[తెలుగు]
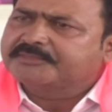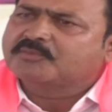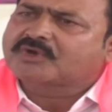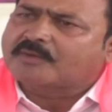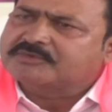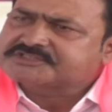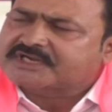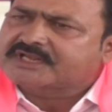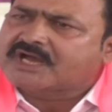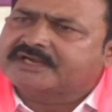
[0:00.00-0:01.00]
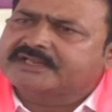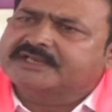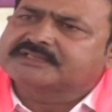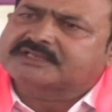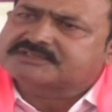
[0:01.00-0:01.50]
మేము కమిషనర్ కానీ
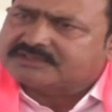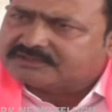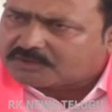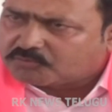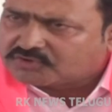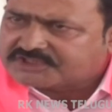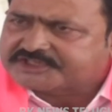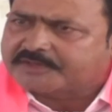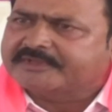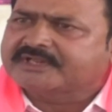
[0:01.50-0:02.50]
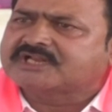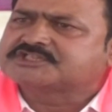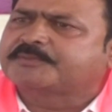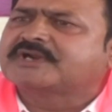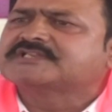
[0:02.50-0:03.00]
ఇంత ముందున చైర్మన్ కానీ
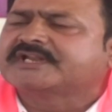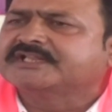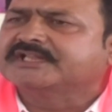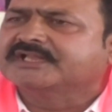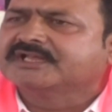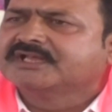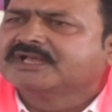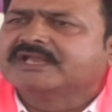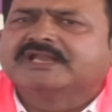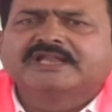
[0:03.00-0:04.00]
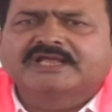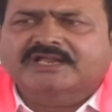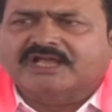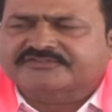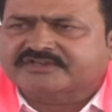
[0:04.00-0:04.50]
చెప్పడం జరిగింది
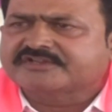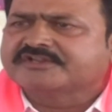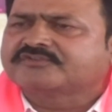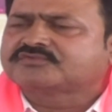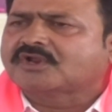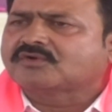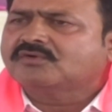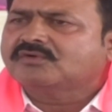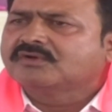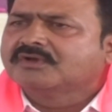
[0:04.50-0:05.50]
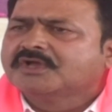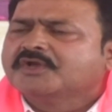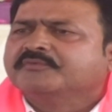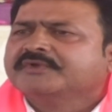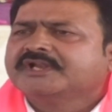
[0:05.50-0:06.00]
ఇల్లీగల్ కన్స్ట్రక్షన్ చేస్తున్నారు
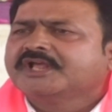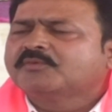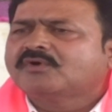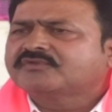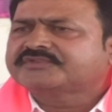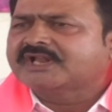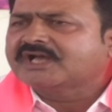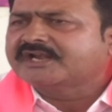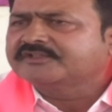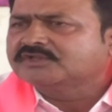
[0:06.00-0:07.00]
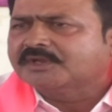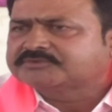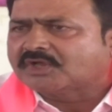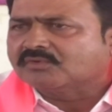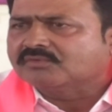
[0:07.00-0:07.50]
వీళ్ళేమో స్థిరంగా నిధులు
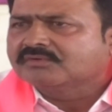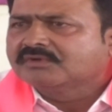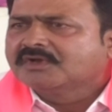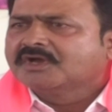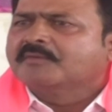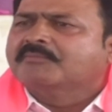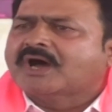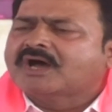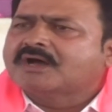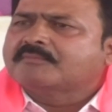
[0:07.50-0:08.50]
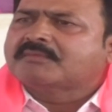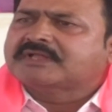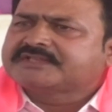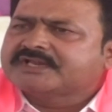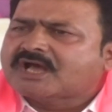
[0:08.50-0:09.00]
చెప్తారు
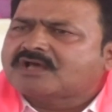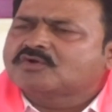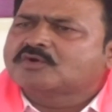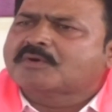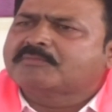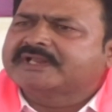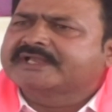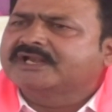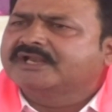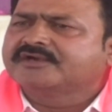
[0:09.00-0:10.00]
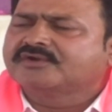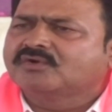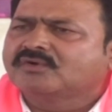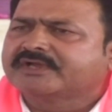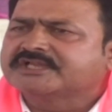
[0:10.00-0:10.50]
మంత్రి గారు మమ్మల్ని గిల్లిండు
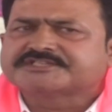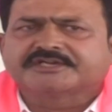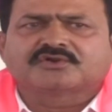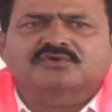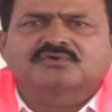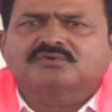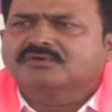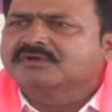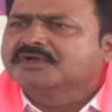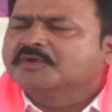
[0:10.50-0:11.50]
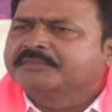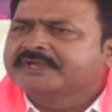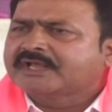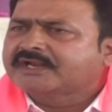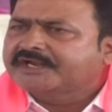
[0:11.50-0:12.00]
గిచ్చిండ్రు మీ
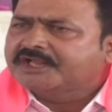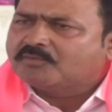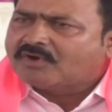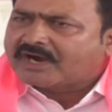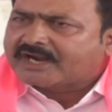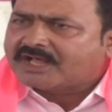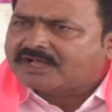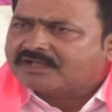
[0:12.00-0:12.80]
అన్ననేమో ఆడ